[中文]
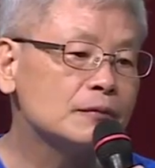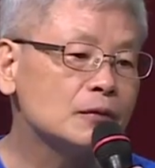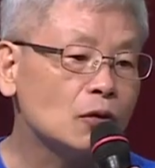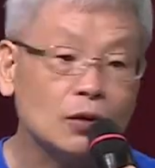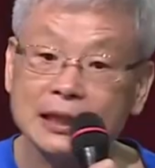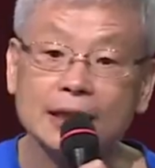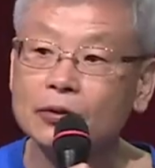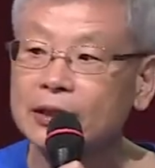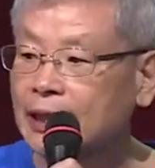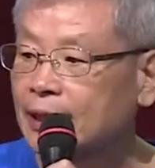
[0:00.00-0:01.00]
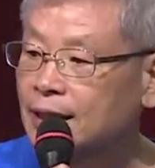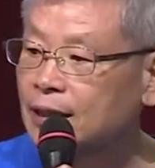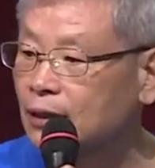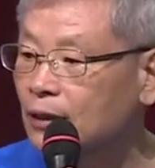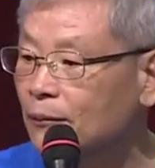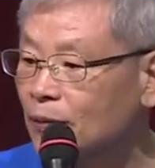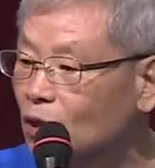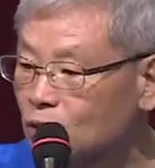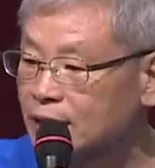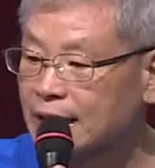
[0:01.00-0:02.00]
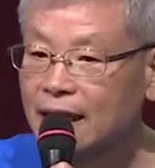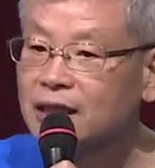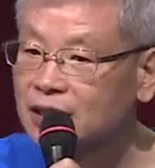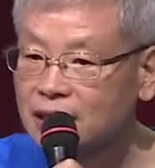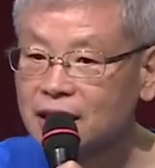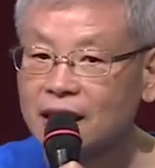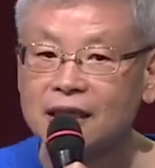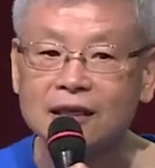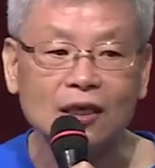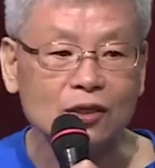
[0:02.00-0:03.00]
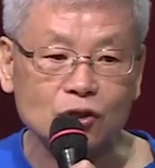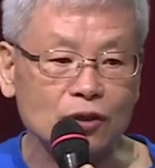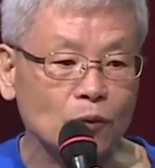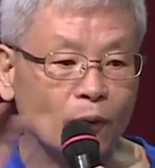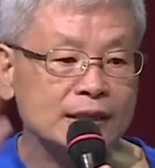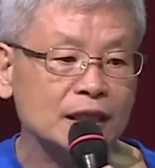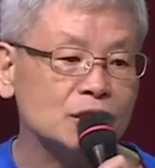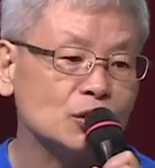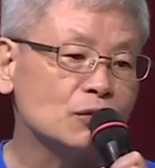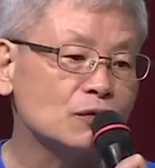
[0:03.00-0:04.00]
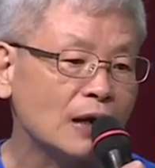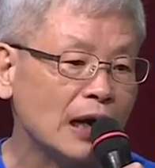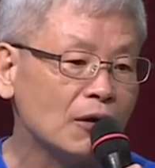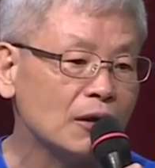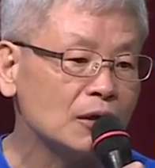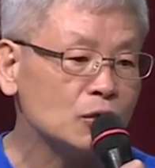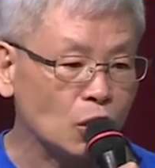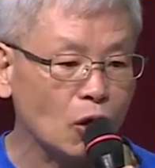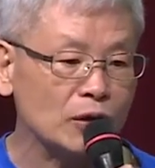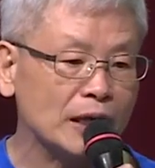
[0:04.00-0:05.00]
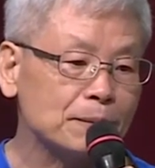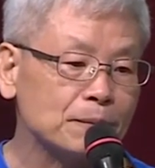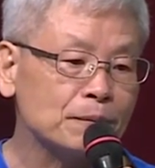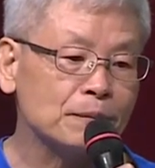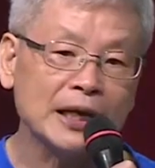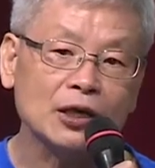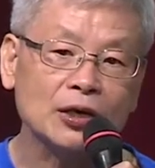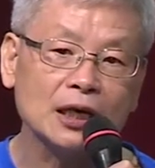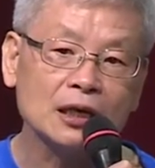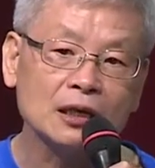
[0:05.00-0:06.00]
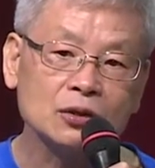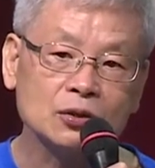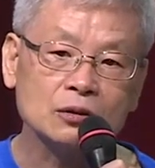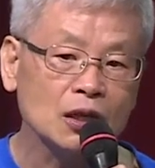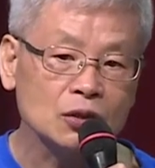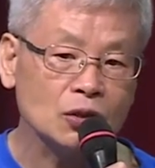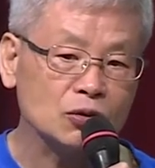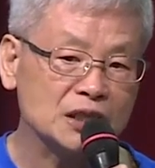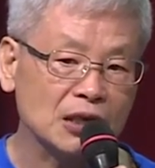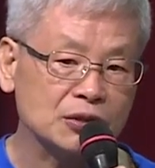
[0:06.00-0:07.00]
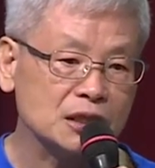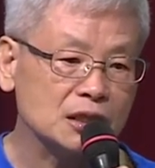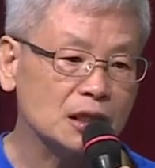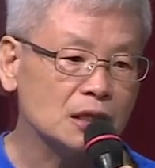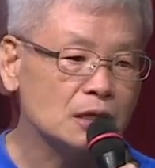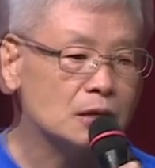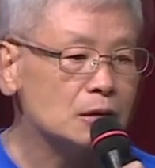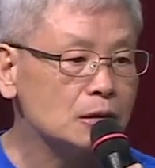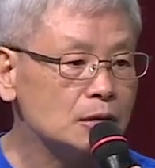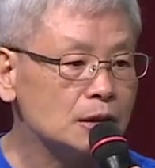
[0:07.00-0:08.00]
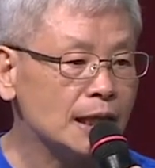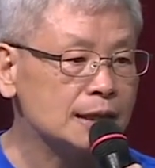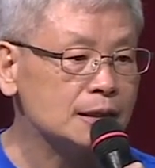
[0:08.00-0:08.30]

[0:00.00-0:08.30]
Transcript: 我跟各位讲真的，没有在二十一天就能完全修复好，痛也没有了，痛消失了，那